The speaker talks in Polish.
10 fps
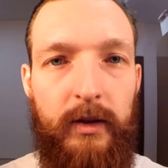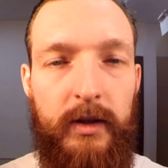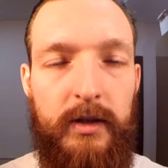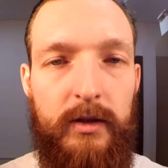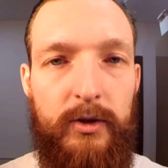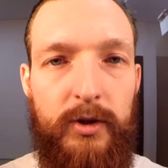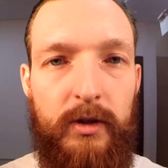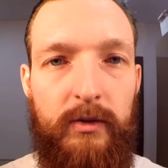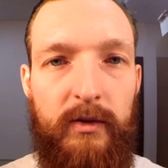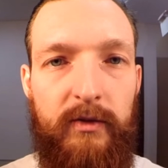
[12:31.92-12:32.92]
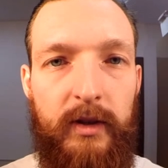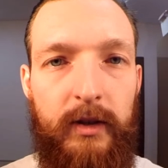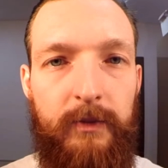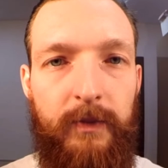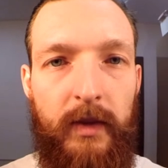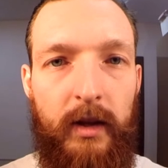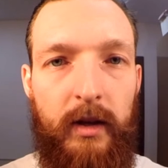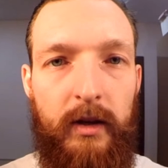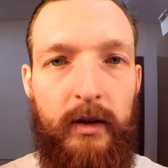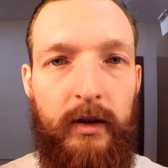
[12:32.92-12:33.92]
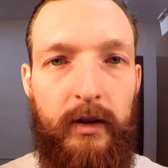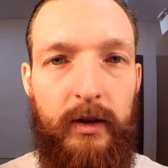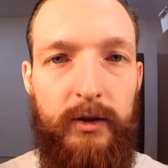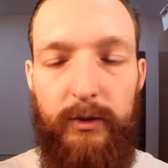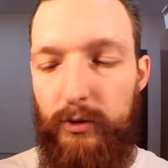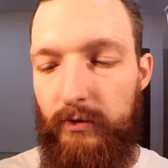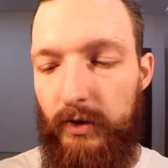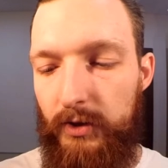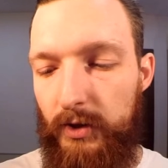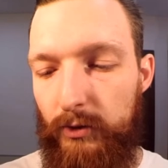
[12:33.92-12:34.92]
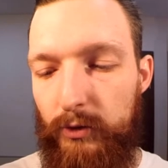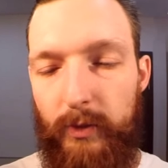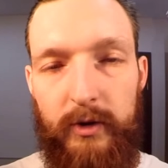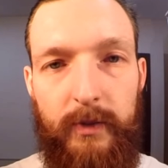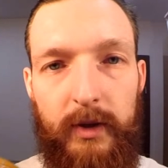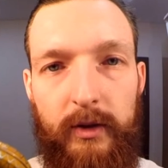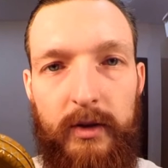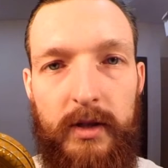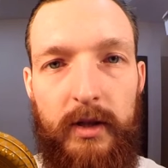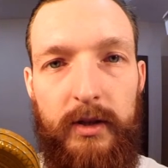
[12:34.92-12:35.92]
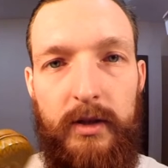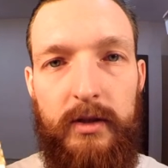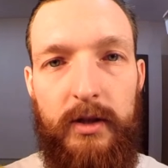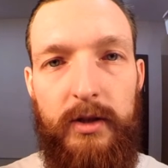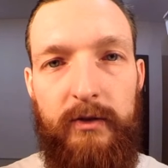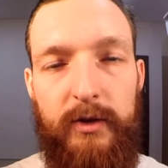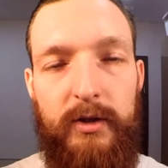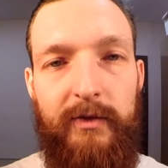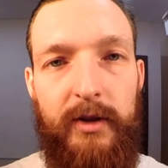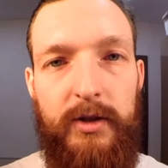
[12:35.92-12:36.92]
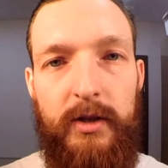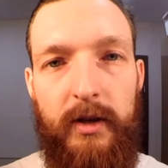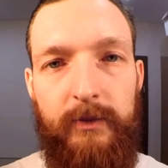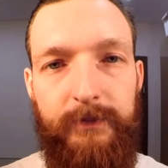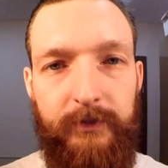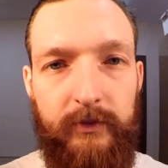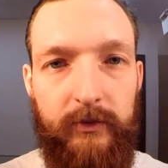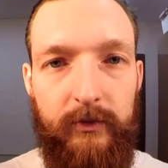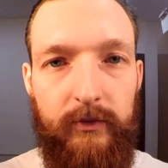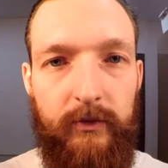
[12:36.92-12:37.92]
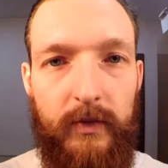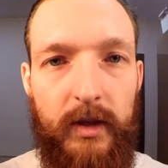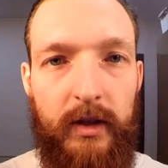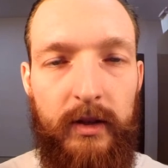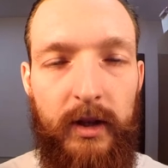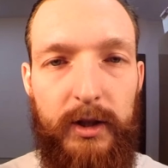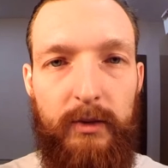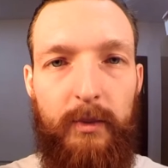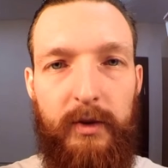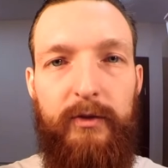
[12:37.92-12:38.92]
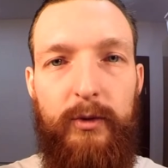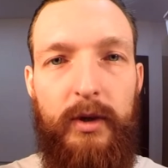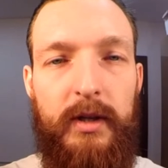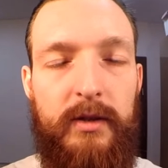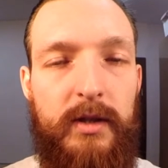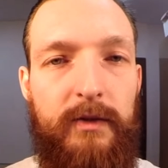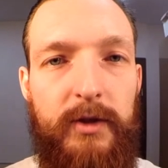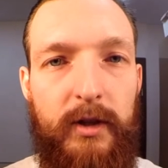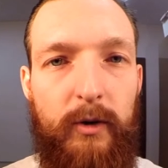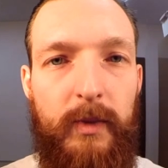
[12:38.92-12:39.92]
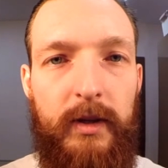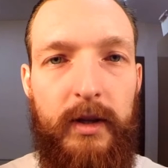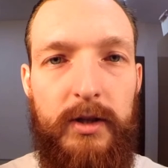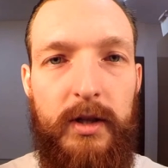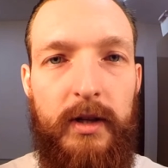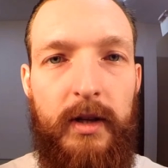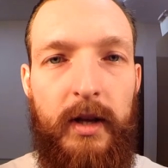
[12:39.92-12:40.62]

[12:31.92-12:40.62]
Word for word: recenzji szczegółowej. Jeśli używaliście już Prospektorsa, dajcie znać jak Wasze wrażenia. Dajcie łapki w górę, zostawcie komentarze,